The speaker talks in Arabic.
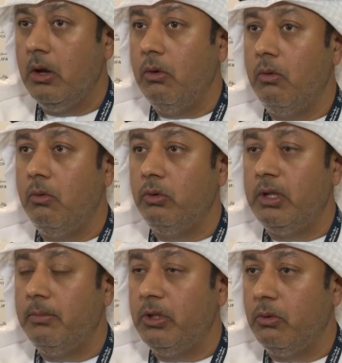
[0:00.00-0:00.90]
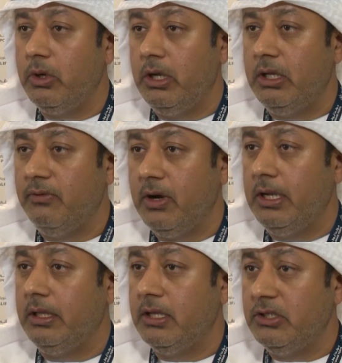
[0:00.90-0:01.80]
وتم توقيع
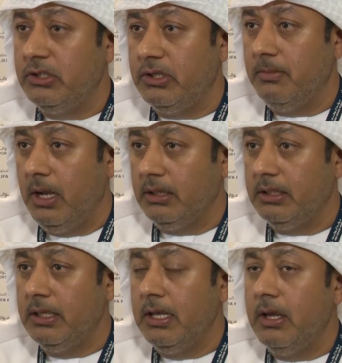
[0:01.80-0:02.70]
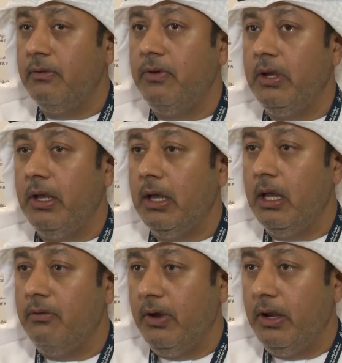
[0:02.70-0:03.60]
اتفاقية تأسيس المحطة
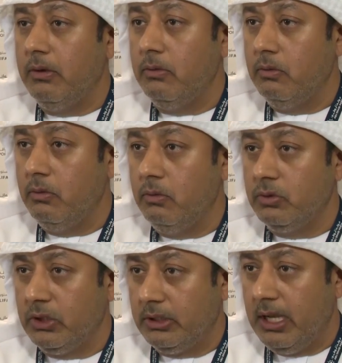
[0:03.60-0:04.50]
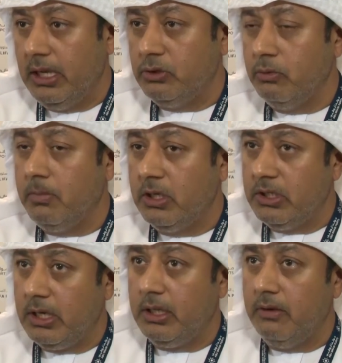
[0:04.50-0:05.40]
في 2016
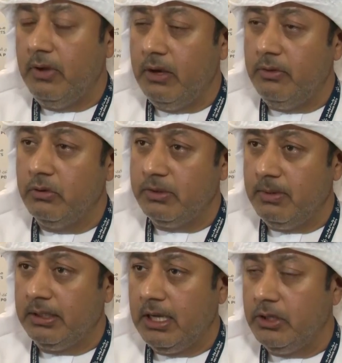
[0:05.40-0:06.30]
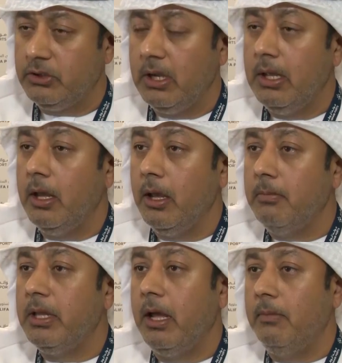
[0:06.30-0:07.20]
ومباشرة في 2017
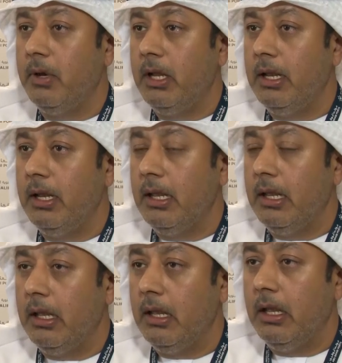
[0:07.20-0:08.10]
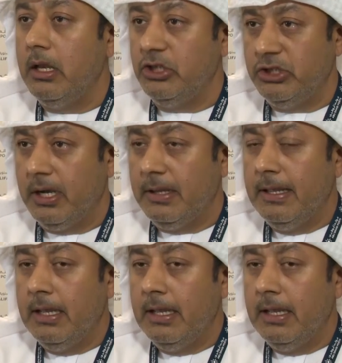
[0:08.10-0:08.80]
بدأ أعمال الإنشاء